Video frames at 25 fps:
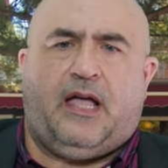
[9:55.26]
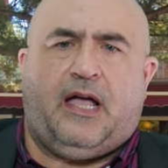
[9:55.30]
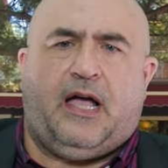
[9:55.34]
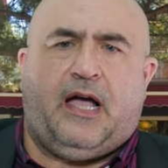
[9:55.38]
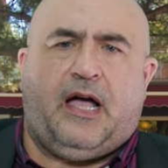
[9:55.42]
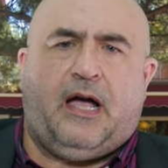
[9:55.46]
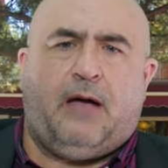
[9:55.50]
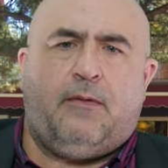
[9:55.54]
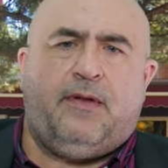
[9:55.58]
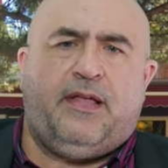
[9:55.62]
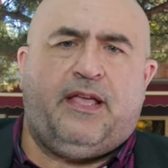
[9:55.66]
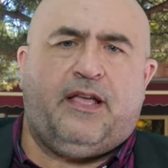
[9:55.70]

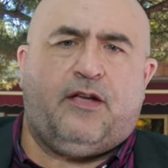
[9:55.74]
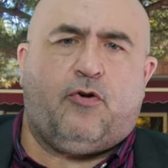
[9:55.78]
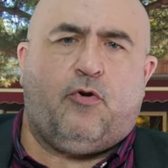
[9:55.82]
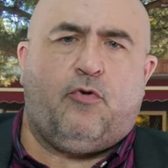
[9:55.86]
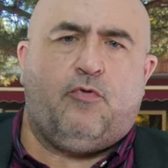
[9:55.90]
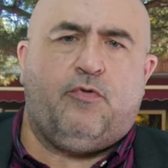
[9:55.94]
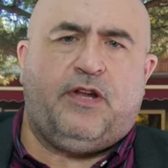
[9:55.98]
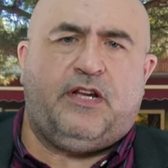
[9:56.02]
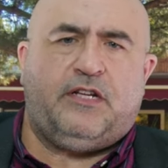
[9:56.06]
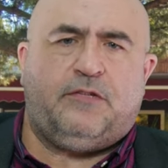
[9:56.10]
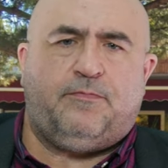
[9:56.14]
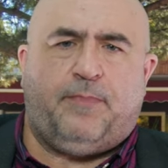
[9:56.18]
hablé con
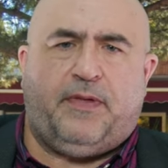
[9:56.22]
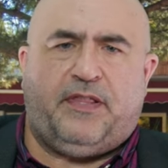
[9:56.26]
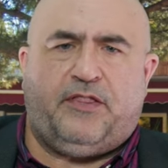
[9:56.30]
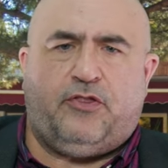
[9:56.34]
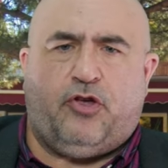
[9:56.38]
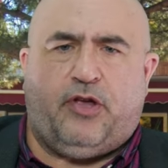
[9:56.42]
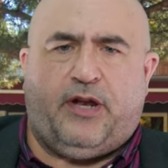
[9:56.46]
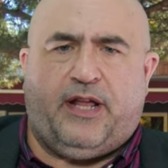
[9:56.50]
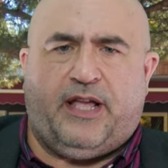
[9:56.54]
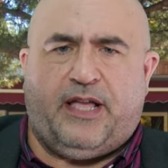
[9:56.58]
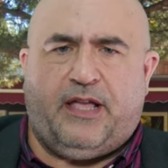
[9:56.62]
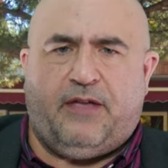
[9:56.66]
una
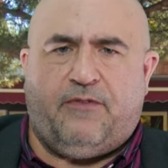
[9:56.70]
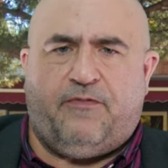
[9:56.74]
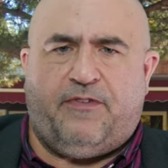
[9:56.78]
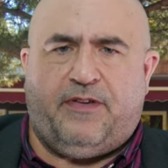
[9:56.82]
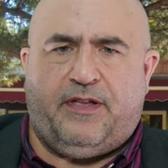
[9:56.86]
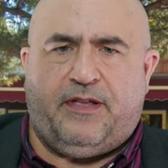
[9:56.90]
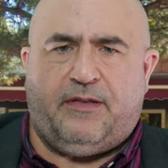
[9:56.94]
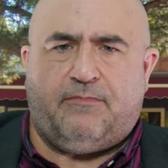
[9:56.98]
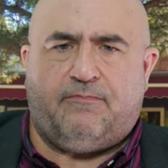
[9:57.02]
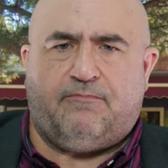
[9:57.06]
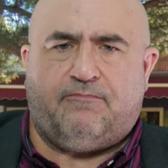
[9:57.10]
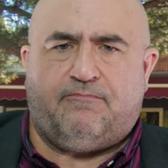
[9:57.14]
inspectora
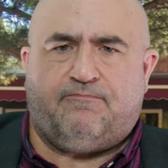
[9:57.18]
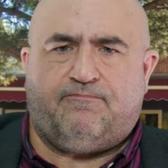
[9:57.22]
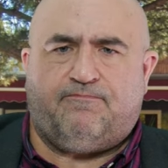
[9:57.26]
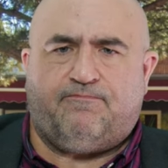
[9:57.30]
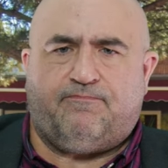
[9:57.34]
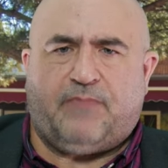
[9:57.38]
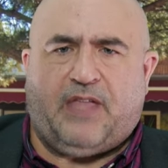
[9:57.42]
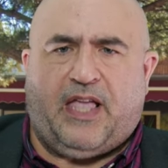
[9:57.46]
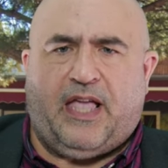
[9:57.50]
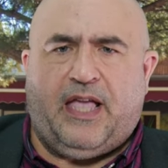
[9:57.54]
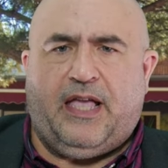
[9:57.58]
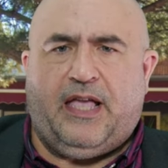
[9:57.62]
jefe
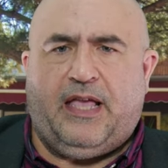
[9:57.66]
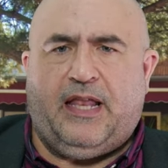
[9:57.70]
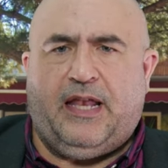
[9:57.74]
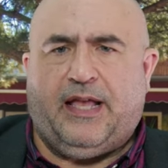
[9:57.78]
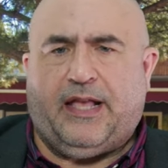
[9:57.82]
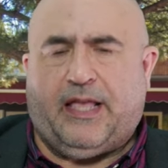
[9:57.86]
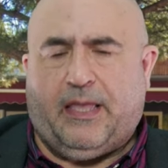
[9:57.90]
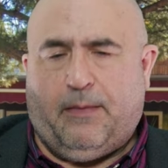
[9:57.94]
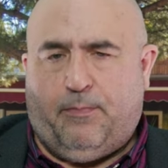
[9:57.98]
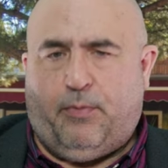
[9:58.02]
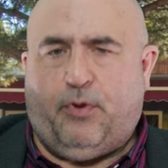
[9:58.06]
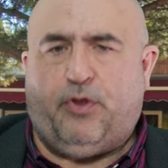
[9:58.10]
en
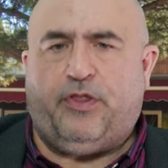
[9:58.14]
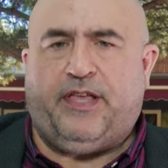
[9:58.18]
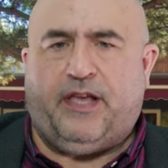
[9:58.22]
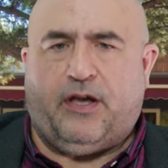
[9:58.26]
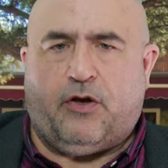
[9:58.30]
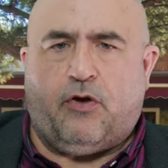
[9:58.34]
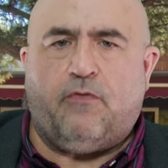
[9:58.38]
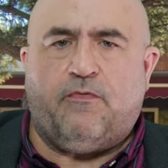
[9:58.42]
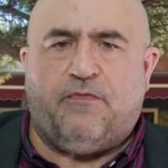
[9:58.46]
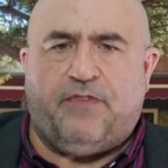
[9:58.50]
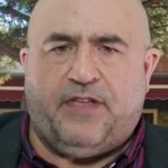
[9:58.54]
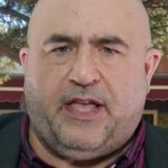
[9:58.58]
la que
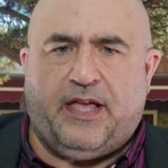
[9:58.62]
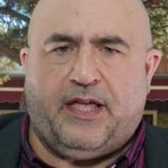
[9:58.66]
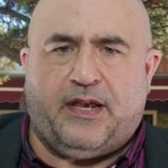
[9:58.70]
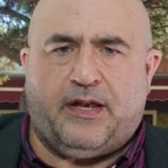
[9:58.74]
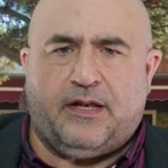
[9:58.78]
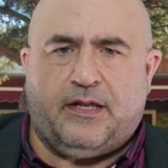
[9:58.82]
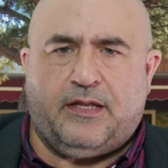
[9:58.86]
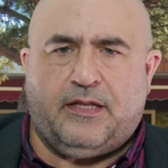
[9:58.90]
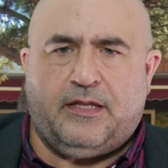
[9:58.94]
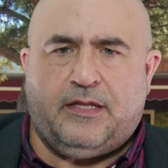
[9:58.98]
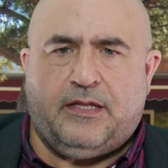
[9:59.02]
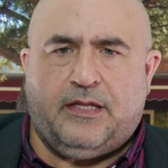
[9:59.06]
podía confiar
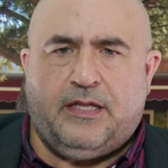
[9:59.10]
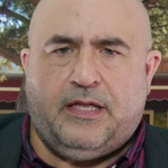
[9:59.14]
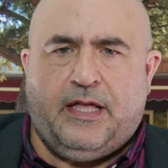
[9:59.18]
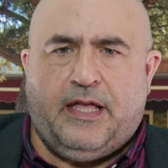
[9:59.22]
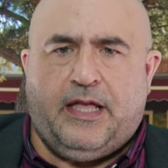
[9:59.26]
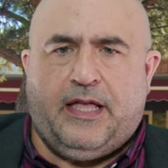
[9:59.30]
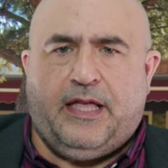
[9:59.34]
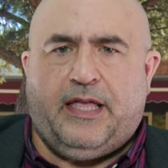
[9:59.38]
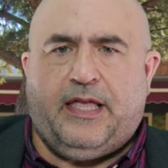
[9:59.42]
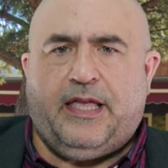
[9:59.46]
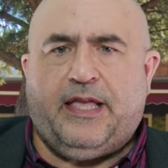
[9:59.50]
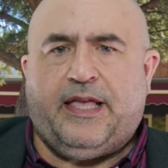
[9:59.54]

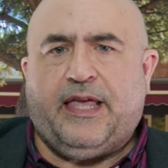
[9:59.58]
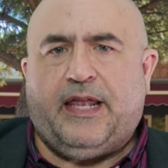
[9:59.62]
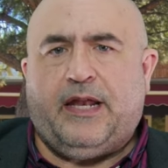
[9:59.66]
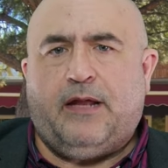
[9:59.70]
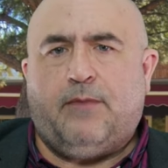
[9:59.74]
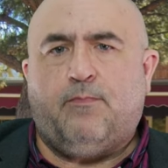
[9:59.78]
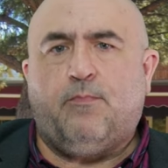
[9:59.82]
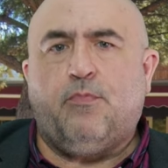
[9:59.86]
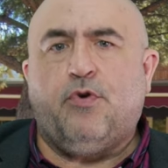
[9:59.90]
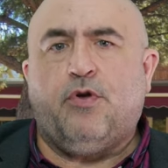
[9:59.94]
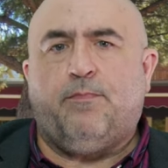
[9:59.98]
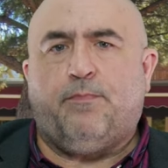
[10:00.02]
y que
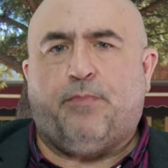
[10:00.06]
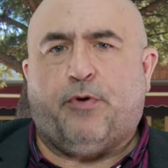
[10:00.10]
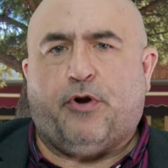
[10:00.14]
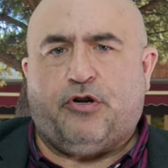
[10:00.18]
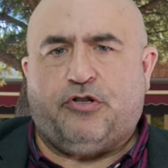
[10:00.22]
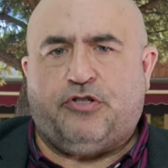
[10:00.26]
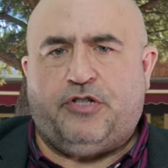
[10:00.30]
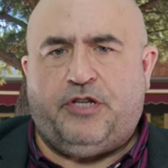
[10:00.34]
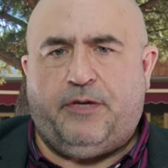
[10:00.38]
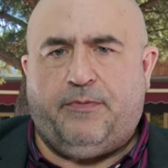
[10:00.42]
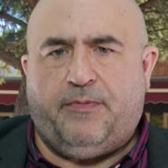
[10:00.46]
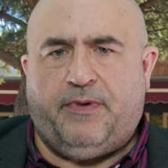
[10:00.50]
era muy
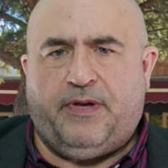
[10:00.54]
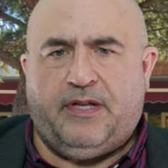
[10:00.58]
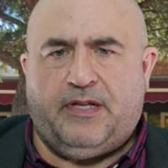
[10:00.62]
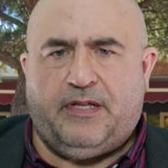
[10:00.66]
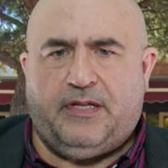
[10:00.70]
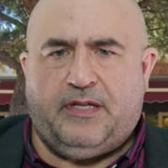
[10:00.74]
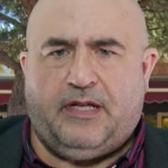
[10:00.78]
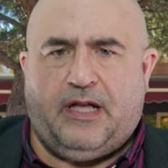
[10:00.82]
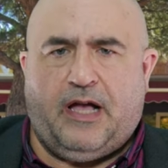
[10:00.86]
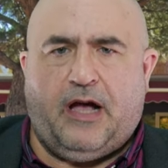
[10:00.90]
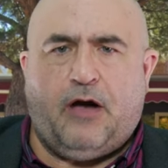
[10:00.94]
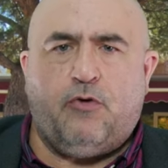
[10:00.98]
próxima
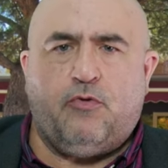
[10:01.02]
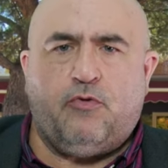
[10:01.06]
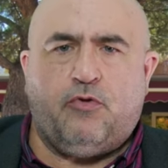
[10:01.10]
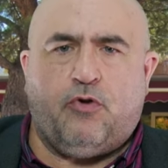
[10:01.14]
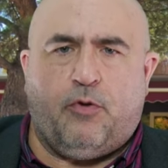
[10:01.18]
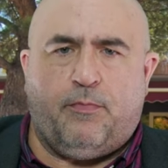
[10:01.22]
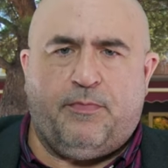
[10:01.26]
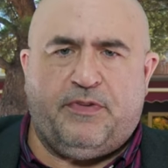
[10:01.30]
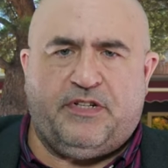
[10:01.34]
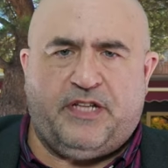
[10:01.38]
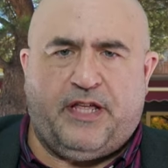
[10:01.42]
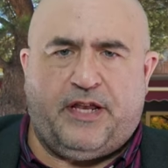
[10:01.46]
a un
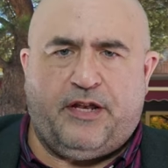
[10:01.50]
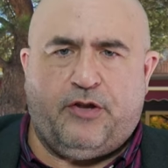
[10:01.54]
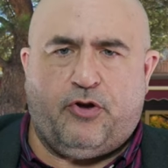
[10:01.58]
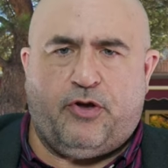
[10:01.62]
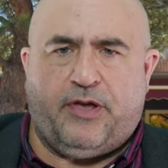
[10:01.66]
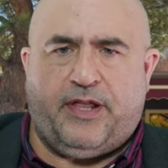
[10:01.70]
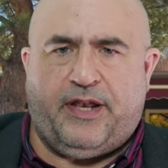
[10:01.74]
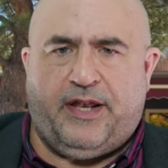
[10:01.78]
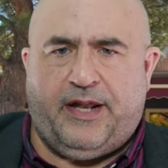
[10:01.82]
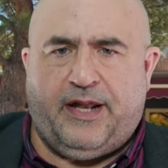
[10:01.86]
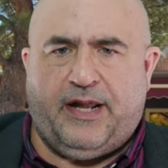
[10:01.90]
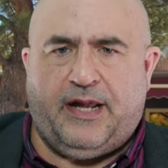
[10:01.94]
comisario
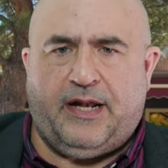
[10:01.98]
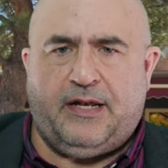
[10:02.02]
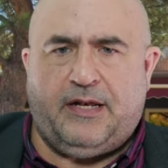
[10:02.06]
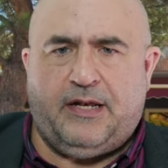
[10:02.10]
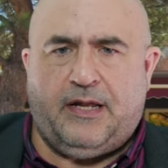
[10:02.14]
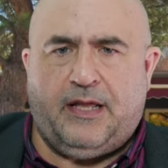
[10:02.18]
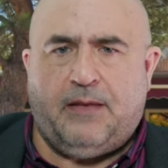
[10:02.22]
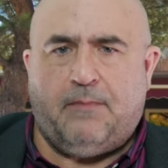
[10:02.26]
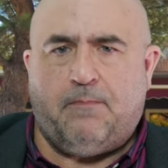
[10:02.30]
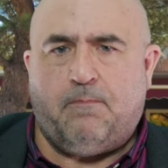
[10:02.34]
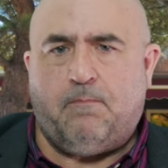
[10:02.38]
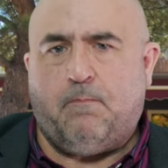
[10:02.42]

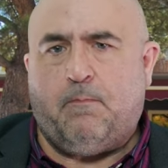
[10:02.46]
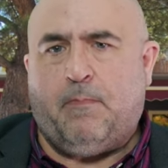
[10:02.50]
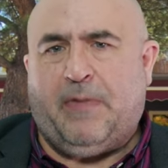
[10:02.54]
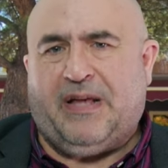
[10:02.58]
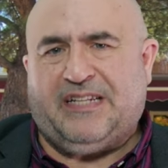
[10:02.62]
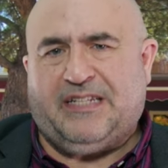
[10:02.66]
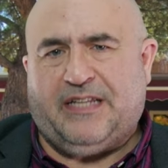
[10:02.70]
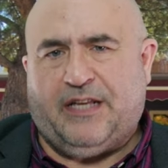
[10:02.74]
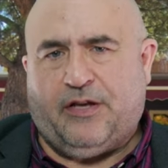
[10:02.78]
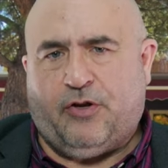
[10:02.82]
general más